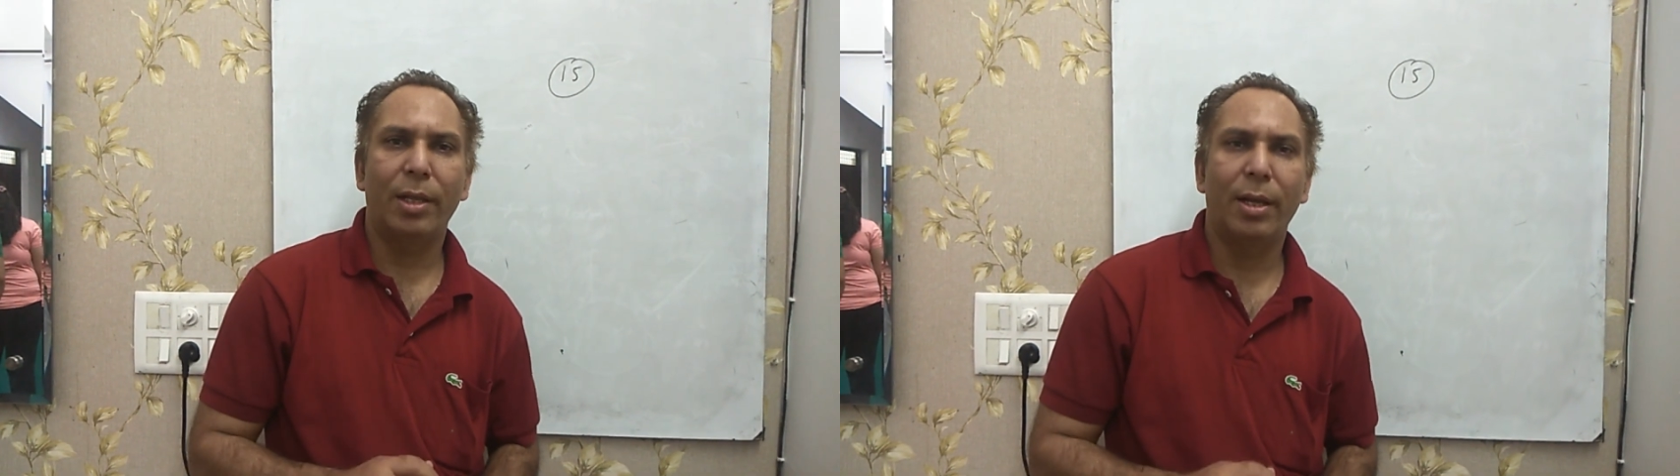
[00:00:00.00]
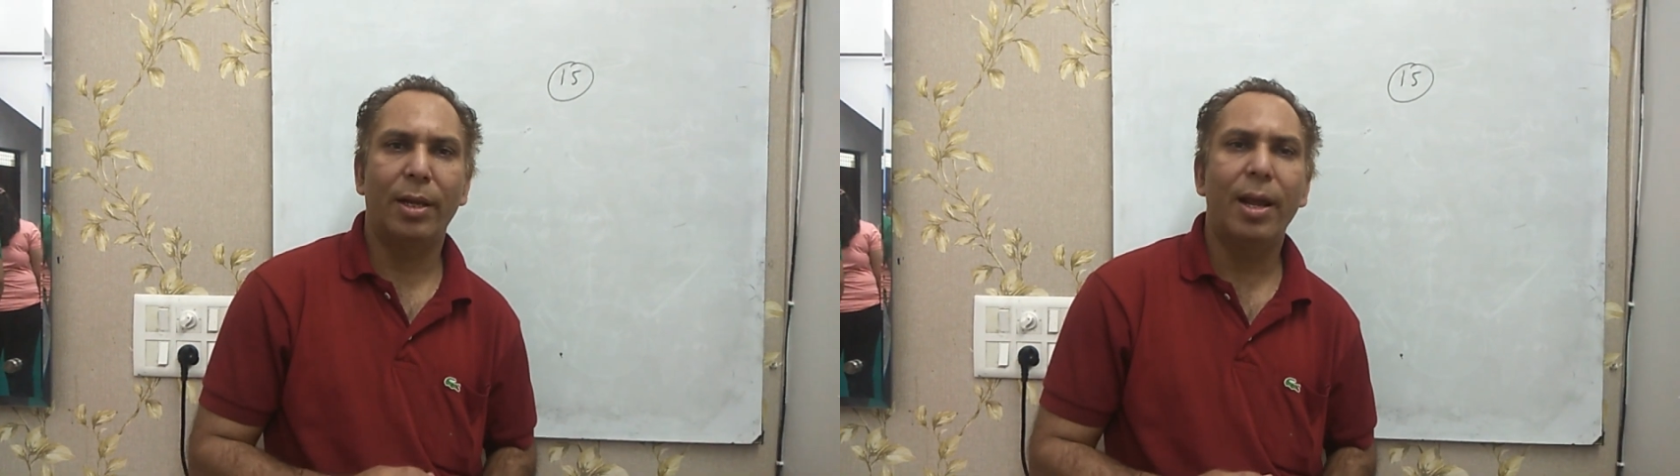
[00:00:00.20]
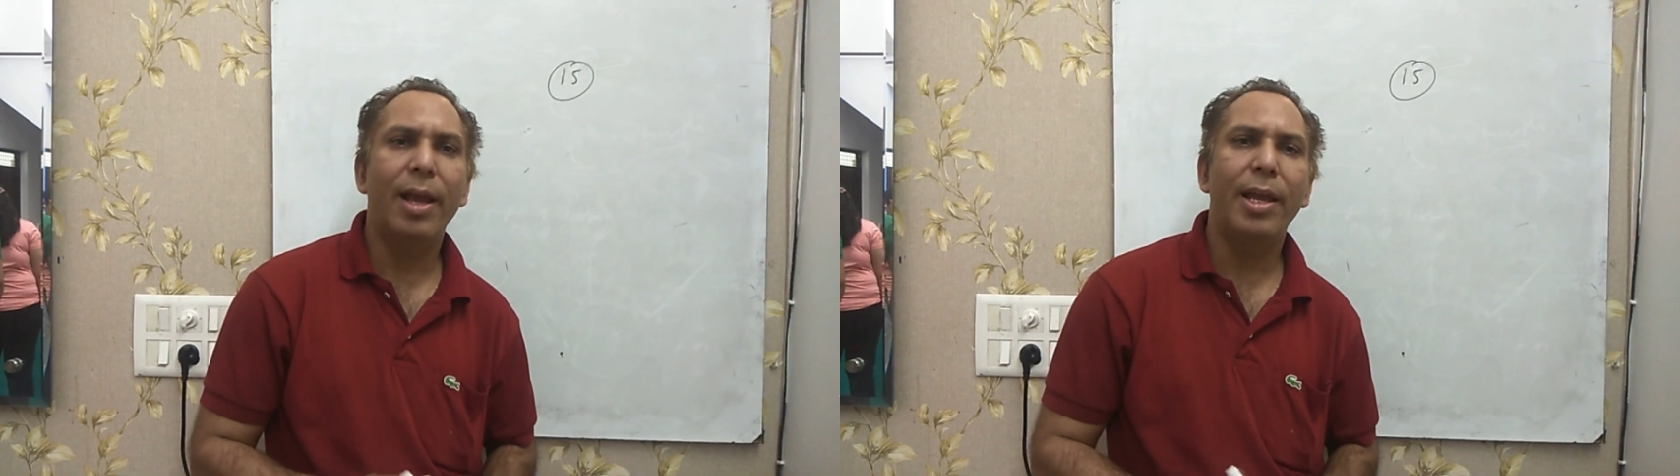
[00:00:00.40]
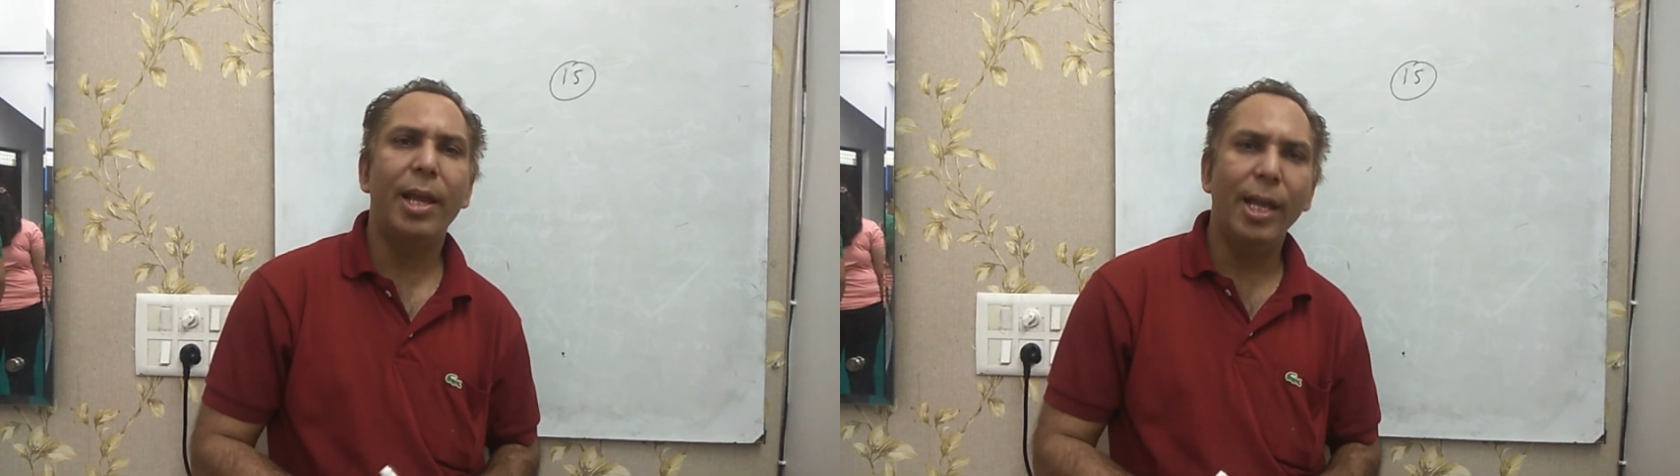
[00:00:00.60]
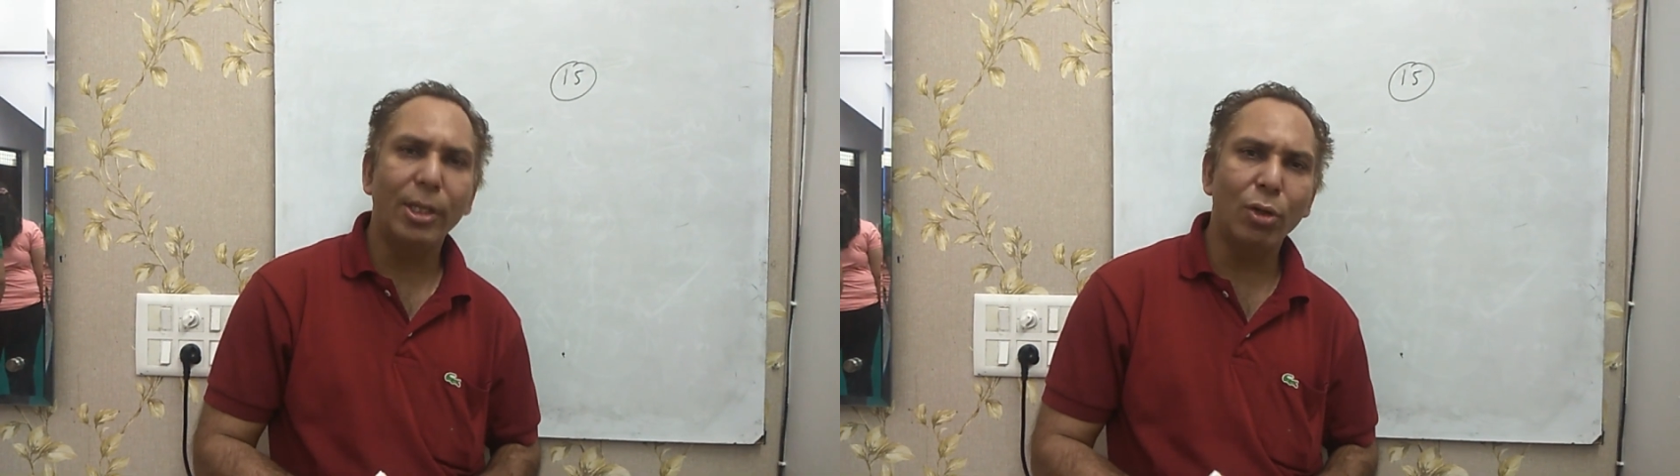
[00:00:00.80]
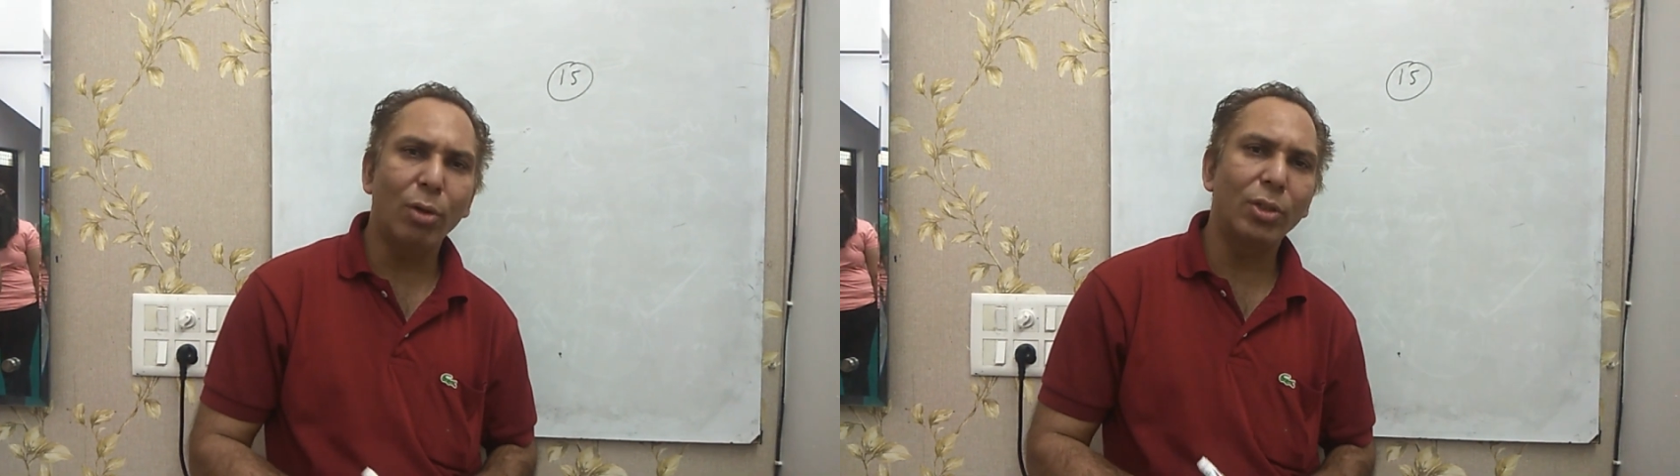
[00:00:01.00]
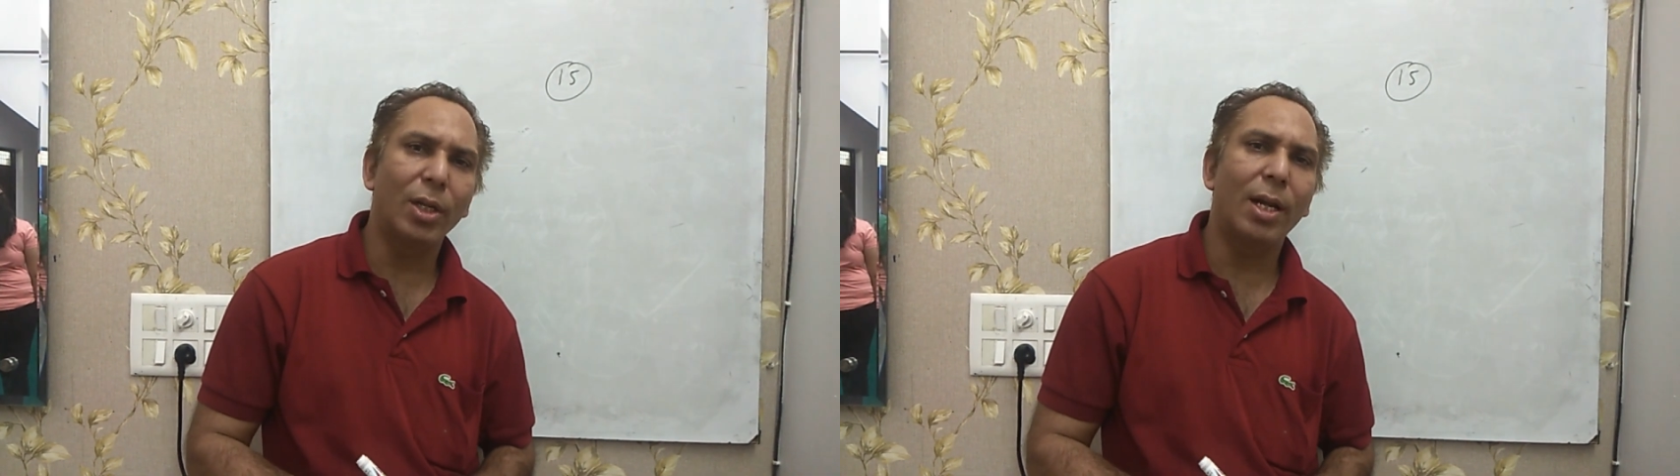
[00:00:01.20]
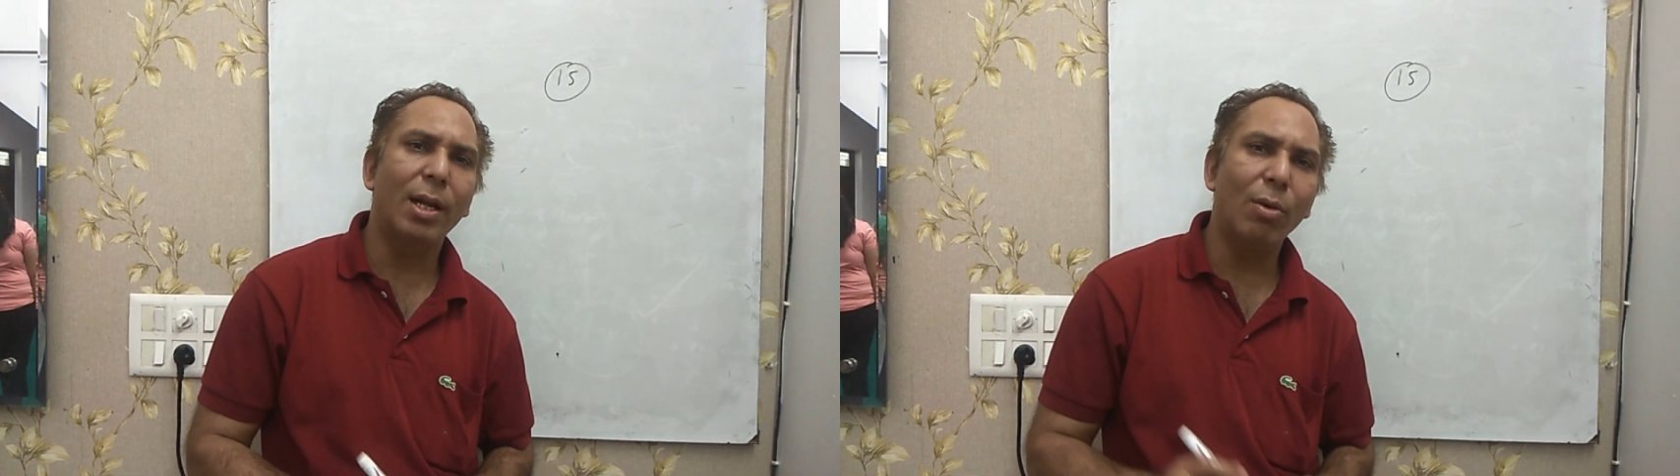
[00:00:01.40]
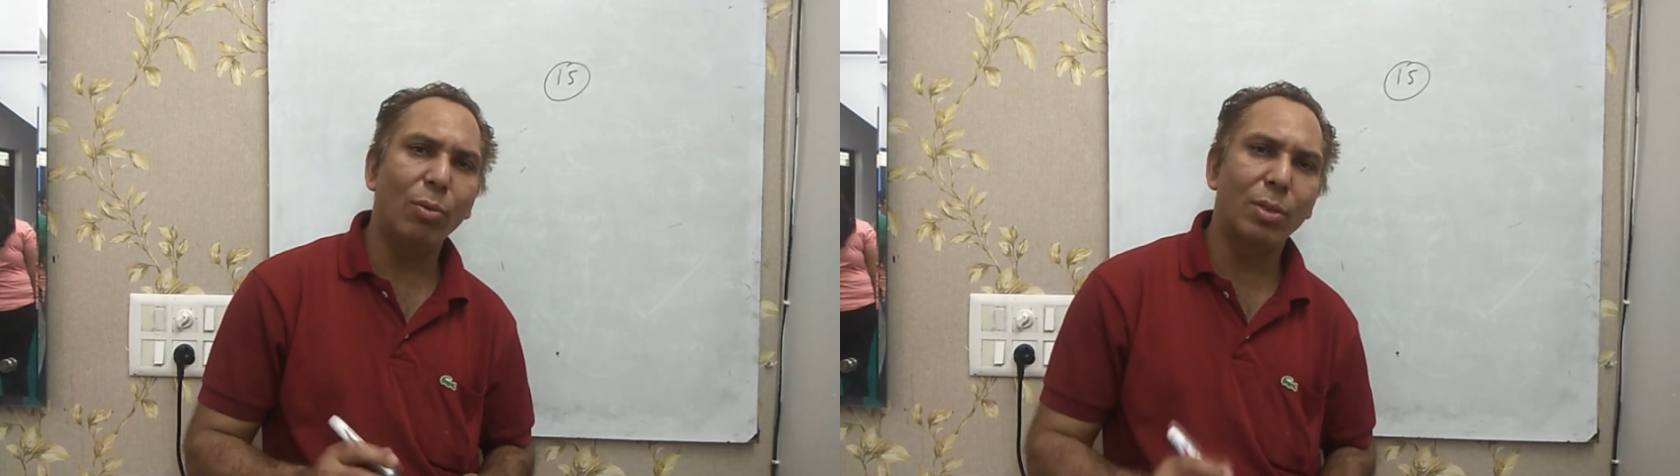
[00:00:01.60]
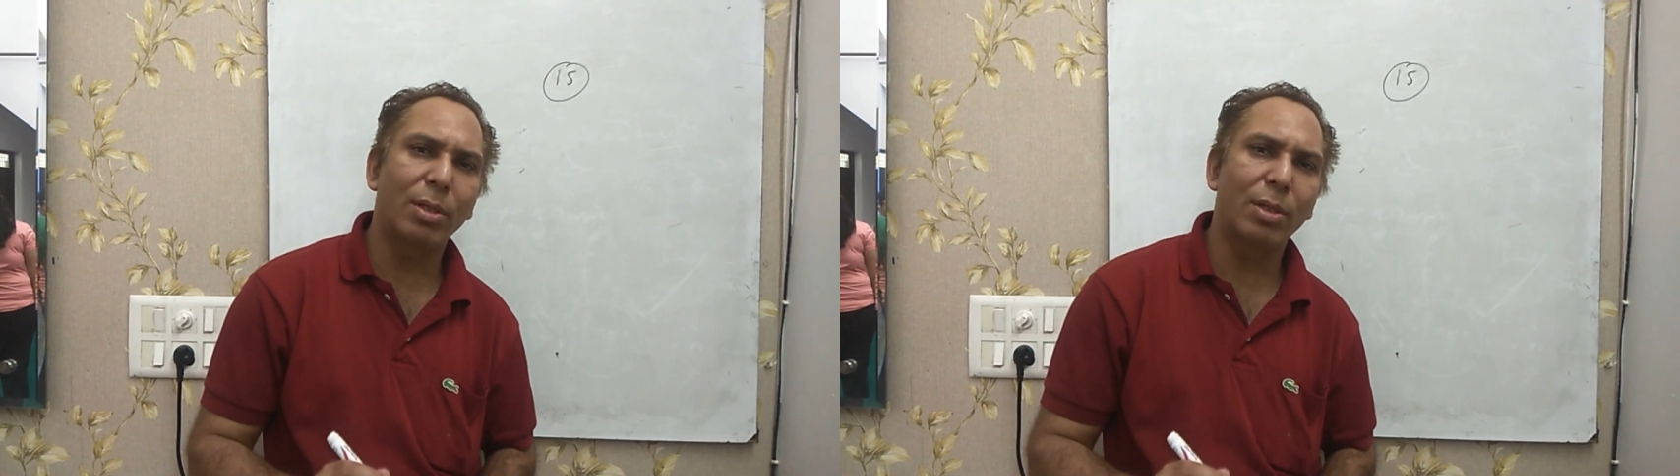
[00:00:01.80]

के देख लेना है एक शॉट चलाना